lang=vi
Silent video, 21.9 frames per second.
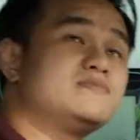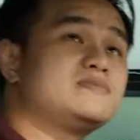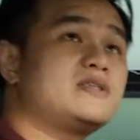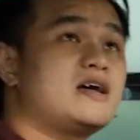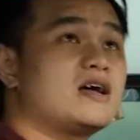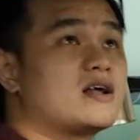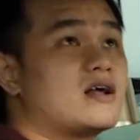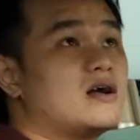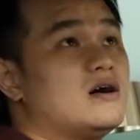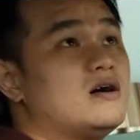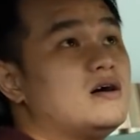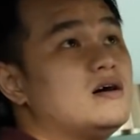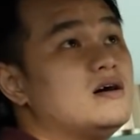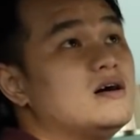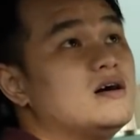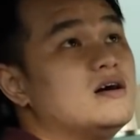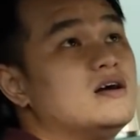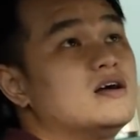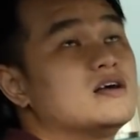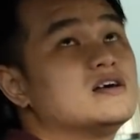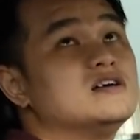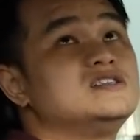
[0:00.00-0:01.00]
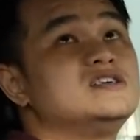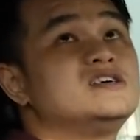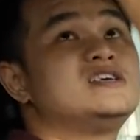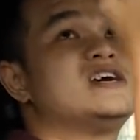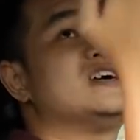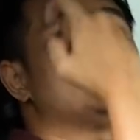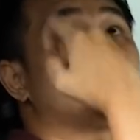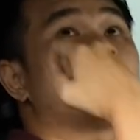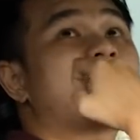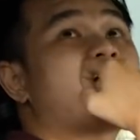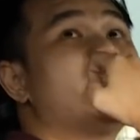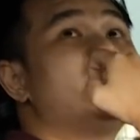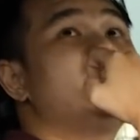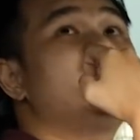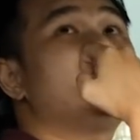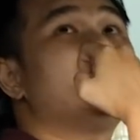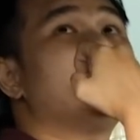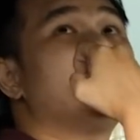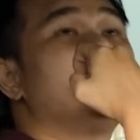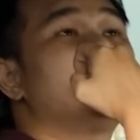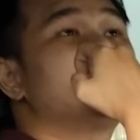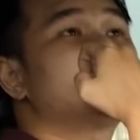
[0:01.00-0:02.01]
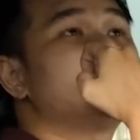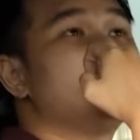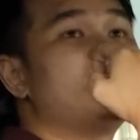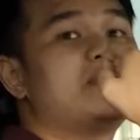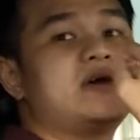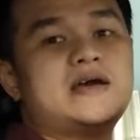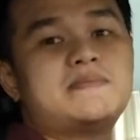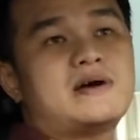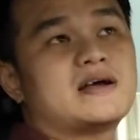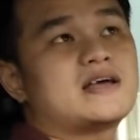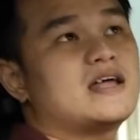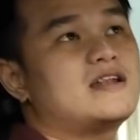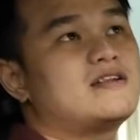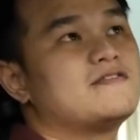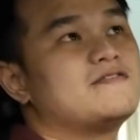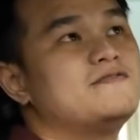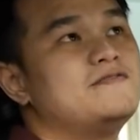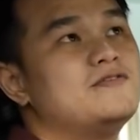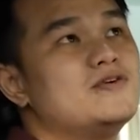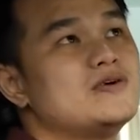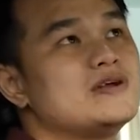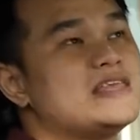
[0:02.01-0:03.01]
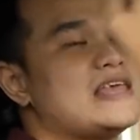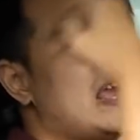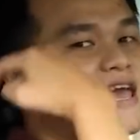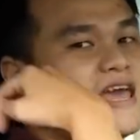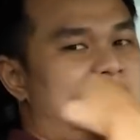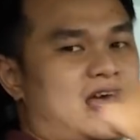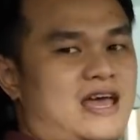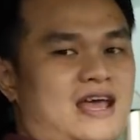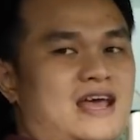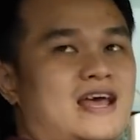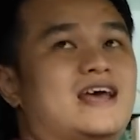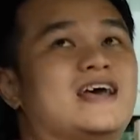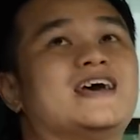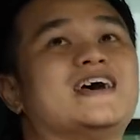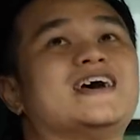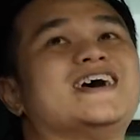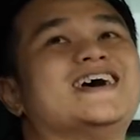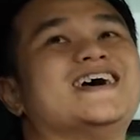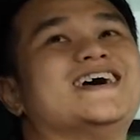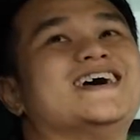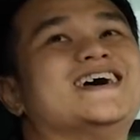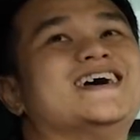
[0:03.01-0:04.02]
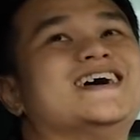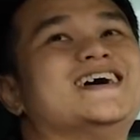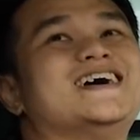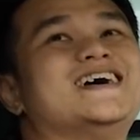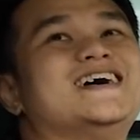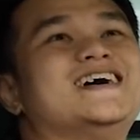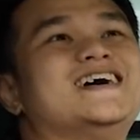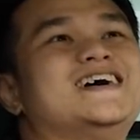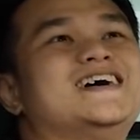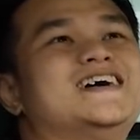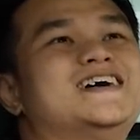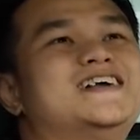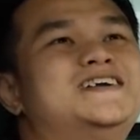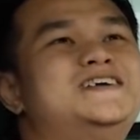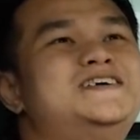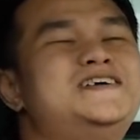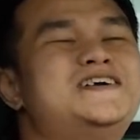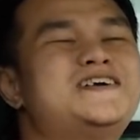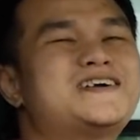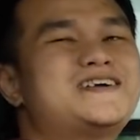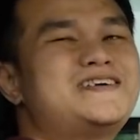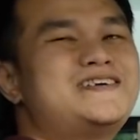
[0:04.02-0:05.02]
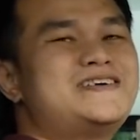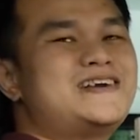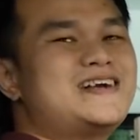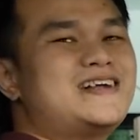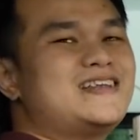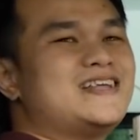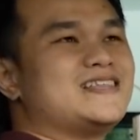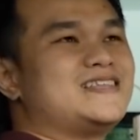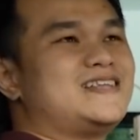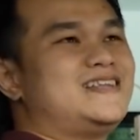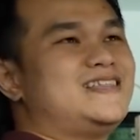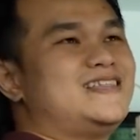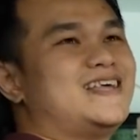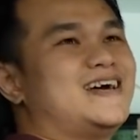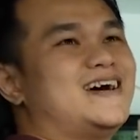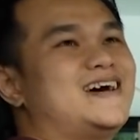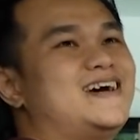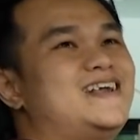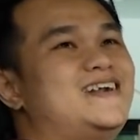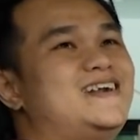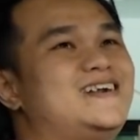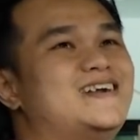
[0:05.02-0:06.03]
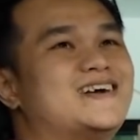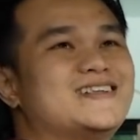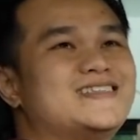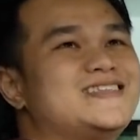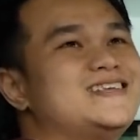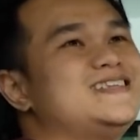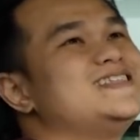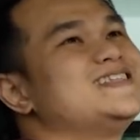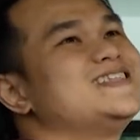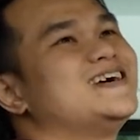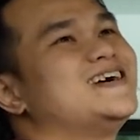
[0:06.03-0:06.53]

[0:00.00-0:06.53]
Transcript: chúng ta có cửa sổ trời toàn cảnh nè điều khiển bằng cách vuốt nhẹ rất rất là tinh tế rất tinh